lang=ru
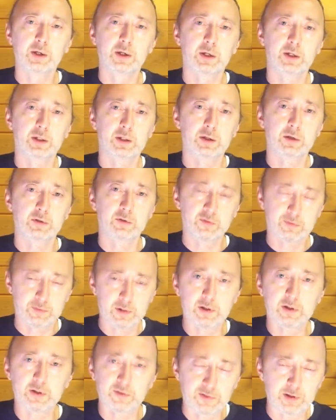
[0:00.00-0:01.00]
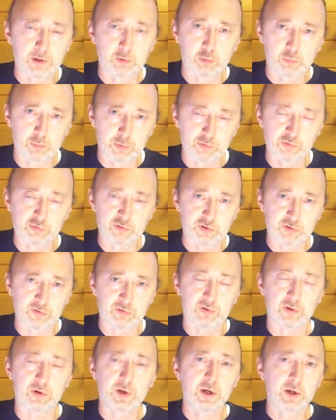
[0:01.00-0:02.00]
это действительно здоровый образ
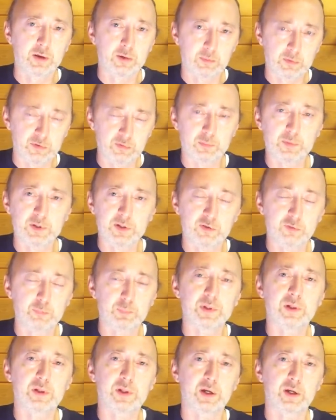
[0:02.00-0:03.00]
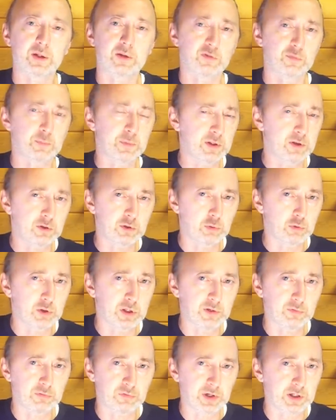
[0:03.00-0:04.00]
жизни, изменить питание, изменить
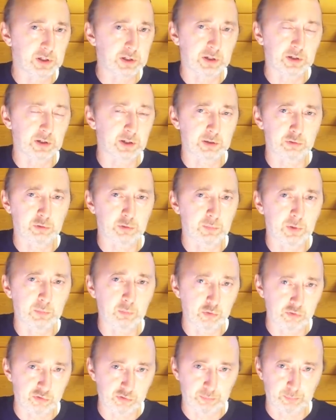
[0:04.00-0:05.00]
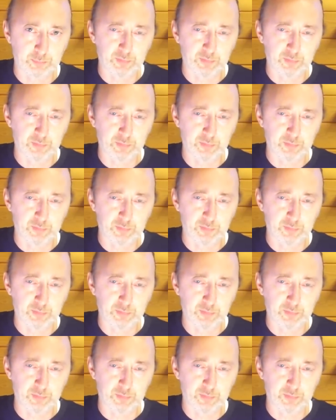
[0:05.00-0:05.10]
другие факторы, на которые мы можем